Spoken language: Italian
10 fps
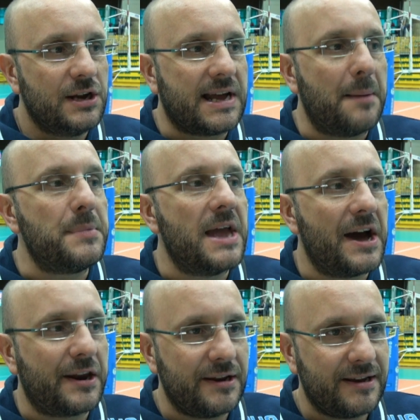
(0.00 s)

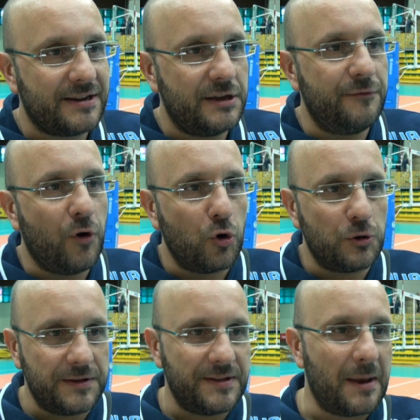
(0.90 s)
cambiare i
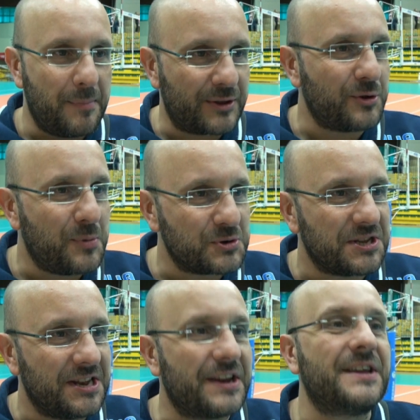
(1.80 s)
volti dalla parte
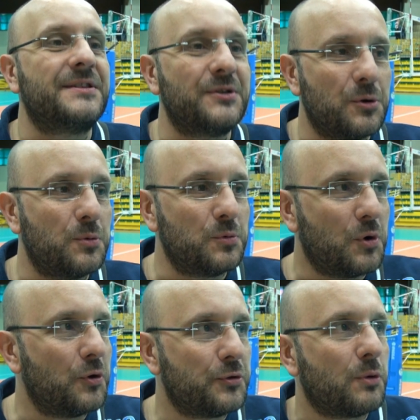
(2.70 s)
opposta della rete, no? un
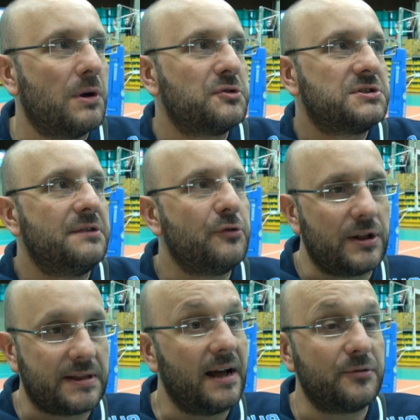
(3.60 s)
conto è quando si
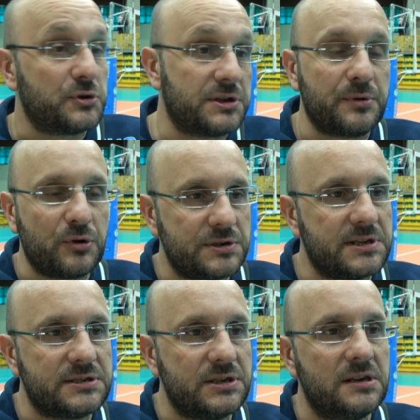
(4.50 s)
lavora tanto sempre con gli
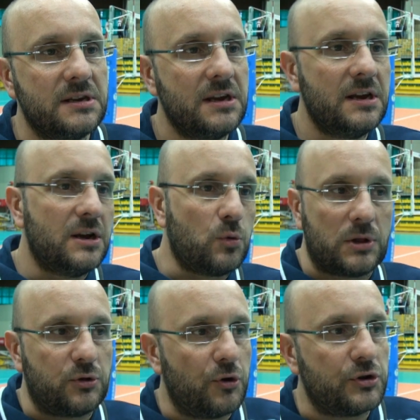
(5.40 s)
stessi
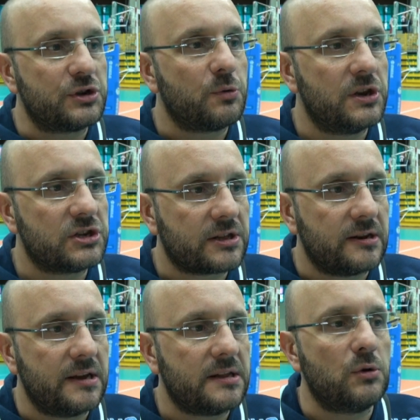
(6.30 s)
14-15
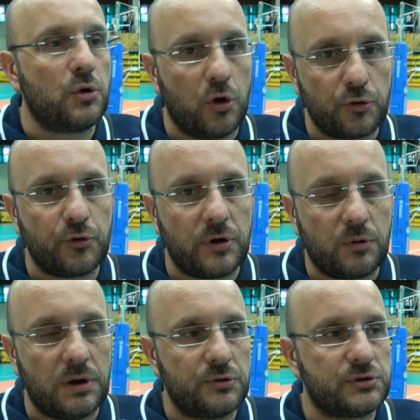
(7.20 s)
atleti, un conto è
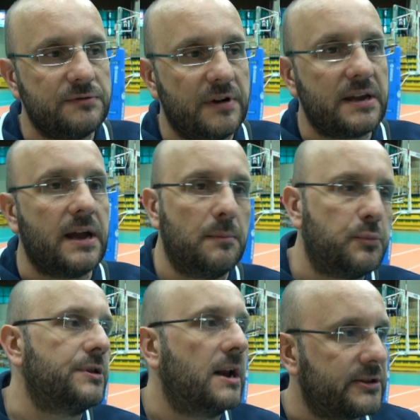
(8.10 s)
quando si va in
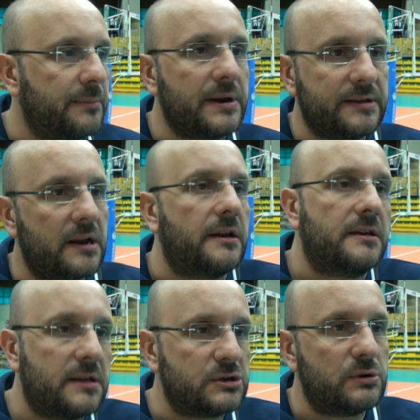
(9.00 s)
campo e dall'altra parte della
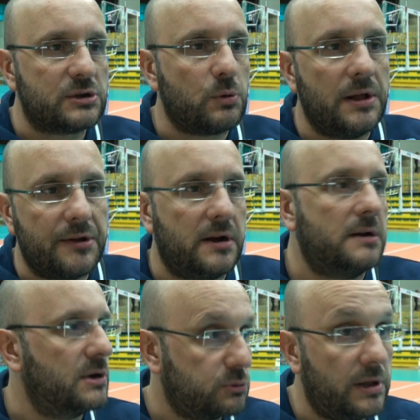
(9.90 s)
rete c'è una squadra,
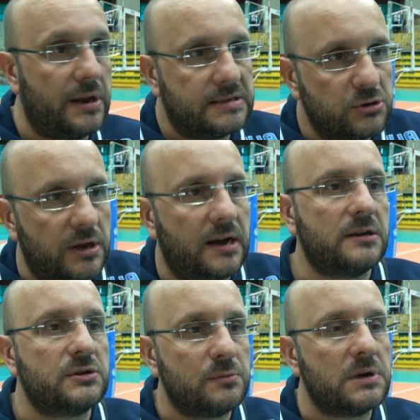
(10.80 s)
una squadra
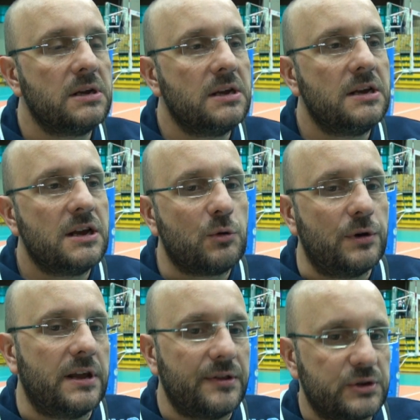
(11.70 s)
nazionale, insomma.
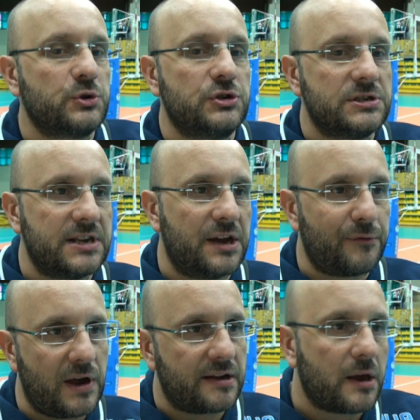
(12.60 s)
quindi adesso ci
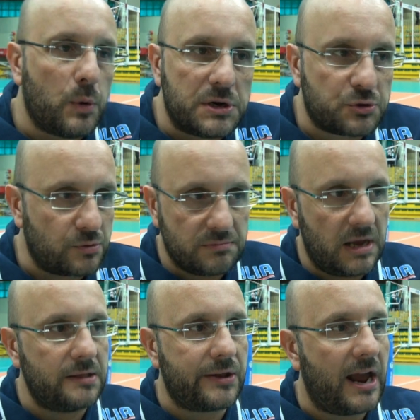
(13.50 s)
serve anche questo,
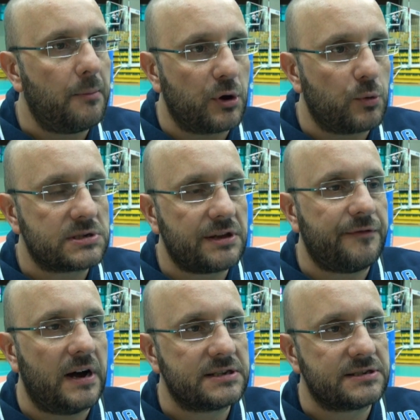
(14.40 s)
entriamo in questa
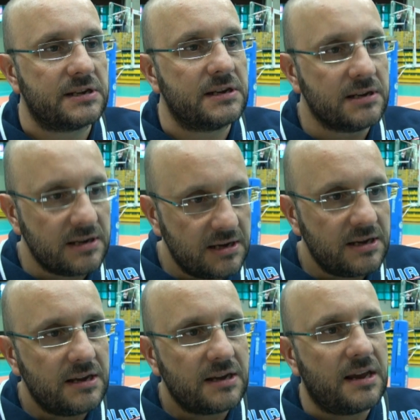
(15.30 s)
fase
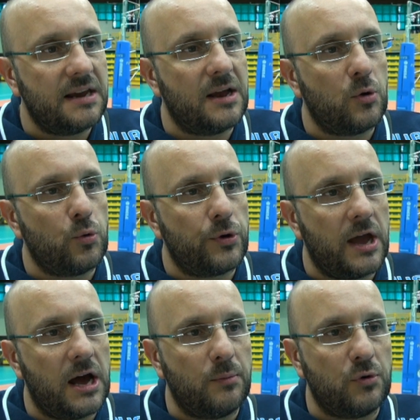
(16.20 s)
che
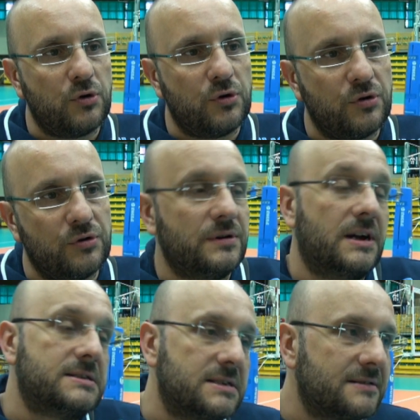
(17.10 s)
inauguriamo,
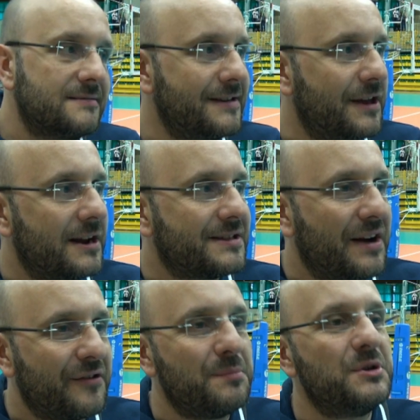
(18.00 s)
anzi in realtà
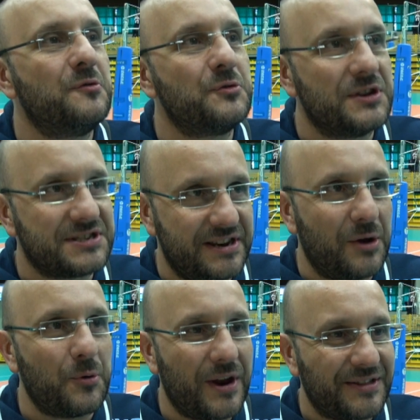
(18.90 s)
avrebbe dovuto essere
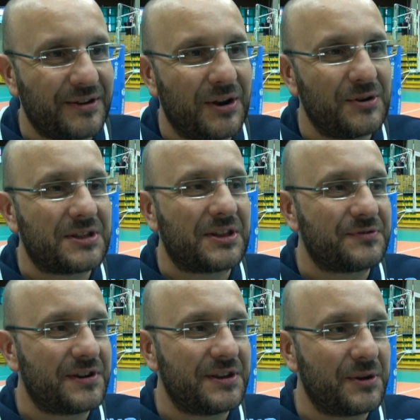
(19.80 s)
inaugurata con la nostra
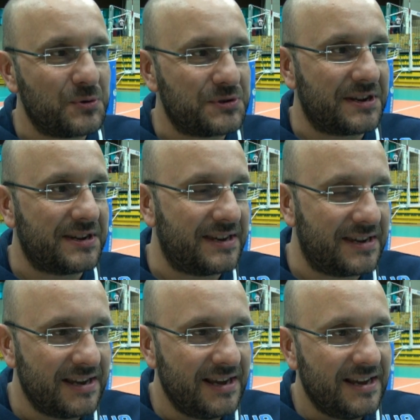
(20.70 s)
trasferta in Russia
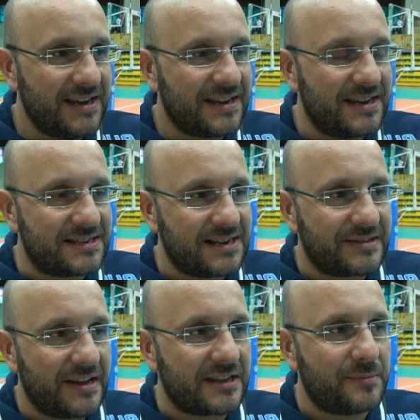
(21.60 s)
che, che è
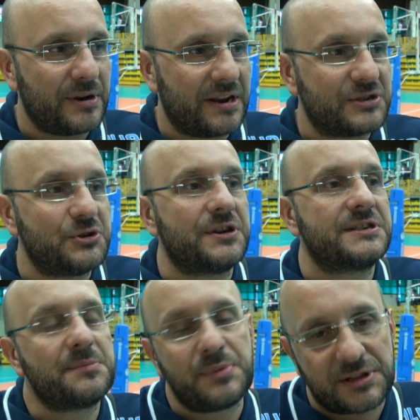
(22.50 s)
saltata per le ragioni che
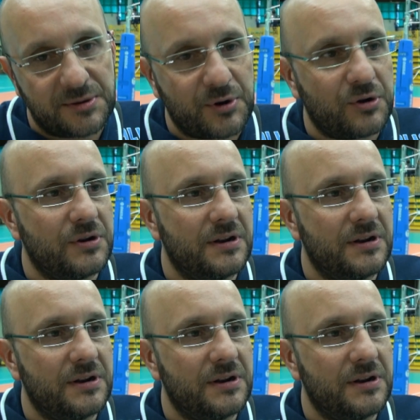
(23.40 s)
sapete, però